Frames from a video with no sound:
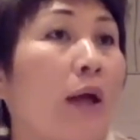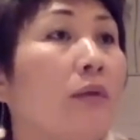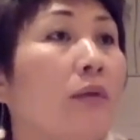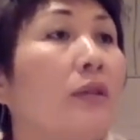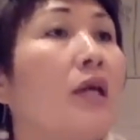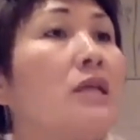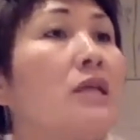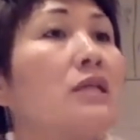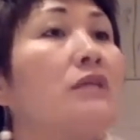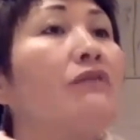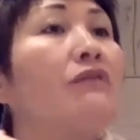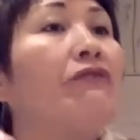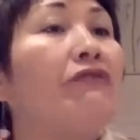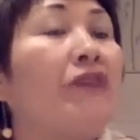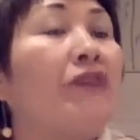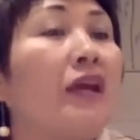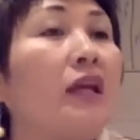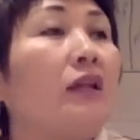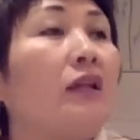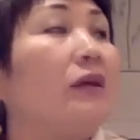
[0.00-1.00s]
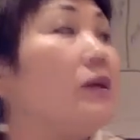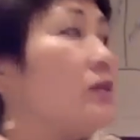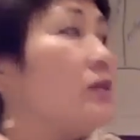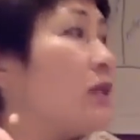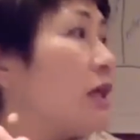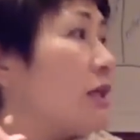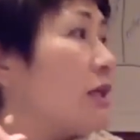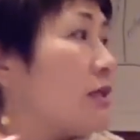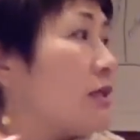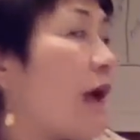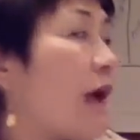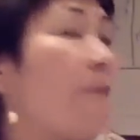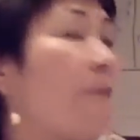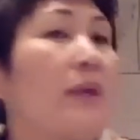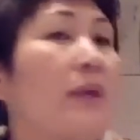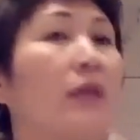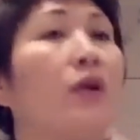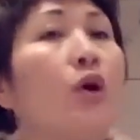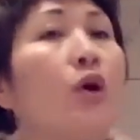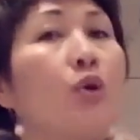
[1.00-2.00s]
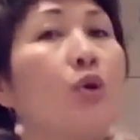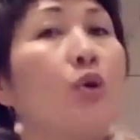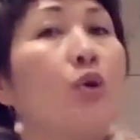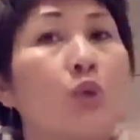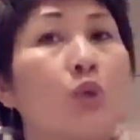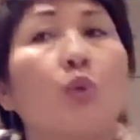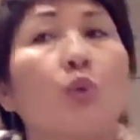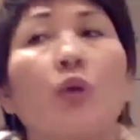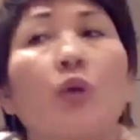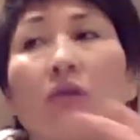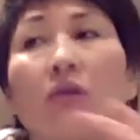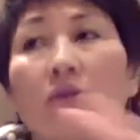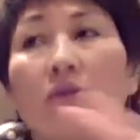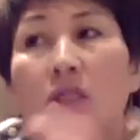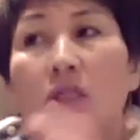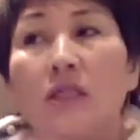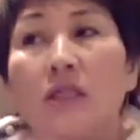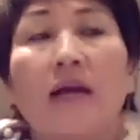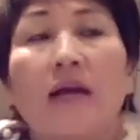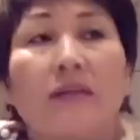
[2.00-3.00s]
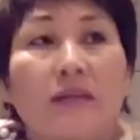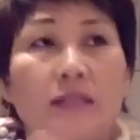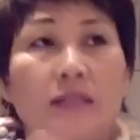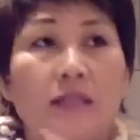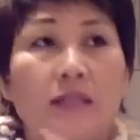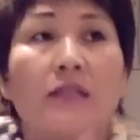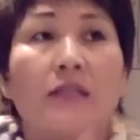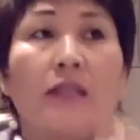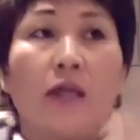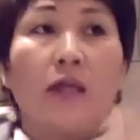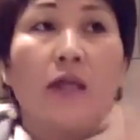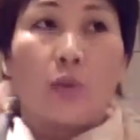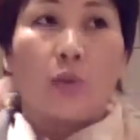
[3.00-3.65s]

但是菲乐这个产品最重要的是让你进行一个